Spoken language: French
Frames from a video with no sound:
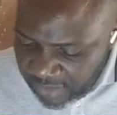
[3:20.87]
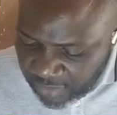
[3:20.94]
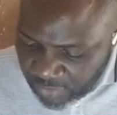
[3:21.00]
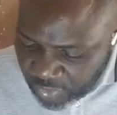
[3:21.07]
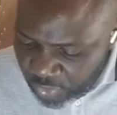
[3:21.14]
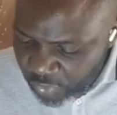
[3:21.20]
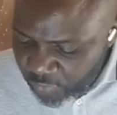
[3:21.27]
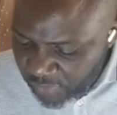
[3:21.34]
et
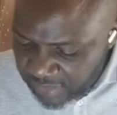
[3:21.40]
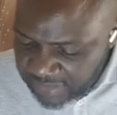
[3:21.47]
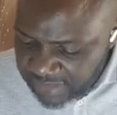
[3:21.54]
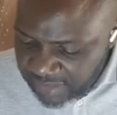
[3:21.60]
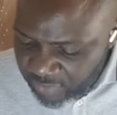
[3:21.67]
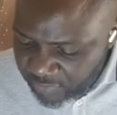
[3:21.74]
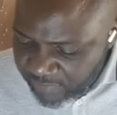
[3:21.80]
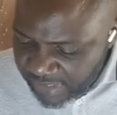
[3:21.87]
je suis en
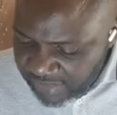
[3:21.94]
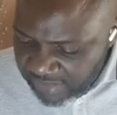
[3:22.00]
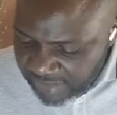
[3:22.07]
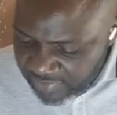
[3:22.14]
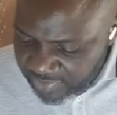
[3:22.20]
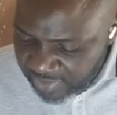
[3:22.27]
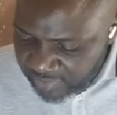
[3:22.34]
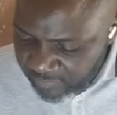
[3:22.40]
train de
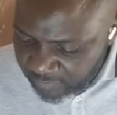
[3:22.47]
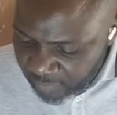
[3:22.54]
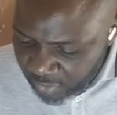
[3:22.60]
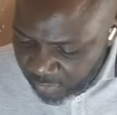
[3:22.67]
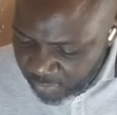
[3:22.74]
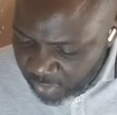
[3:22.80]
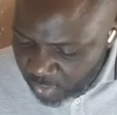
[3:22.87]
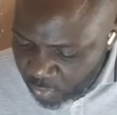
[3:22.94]
partager
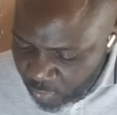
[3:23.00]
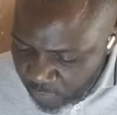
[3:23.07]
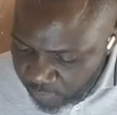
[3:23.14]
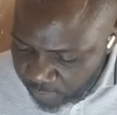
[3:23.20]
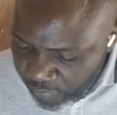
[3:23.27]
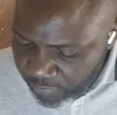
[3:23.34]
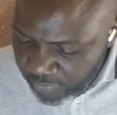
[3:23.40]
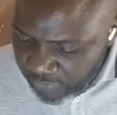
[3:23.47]
dans des
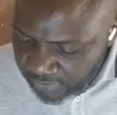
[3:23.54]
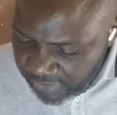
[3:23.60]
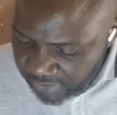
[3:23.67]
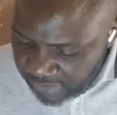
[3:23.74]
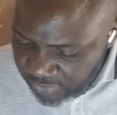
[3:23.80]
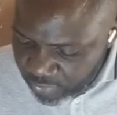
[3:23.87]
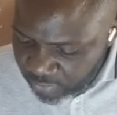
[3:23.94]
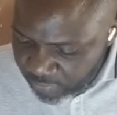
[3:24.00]
groupes dans
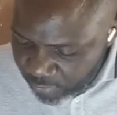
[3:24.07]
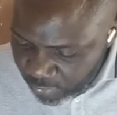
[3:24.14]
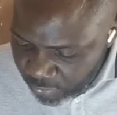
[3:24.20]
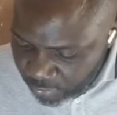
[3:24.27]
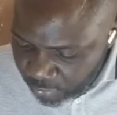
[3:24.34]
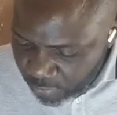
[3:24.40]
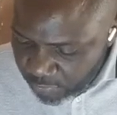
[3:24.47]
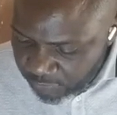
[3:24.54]
lesquels je me
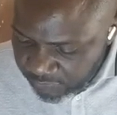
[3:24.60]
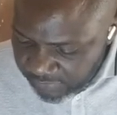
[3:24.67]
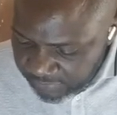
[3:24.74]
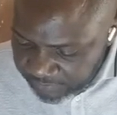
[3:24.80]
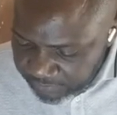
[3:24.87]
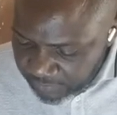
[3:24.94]
retrouve.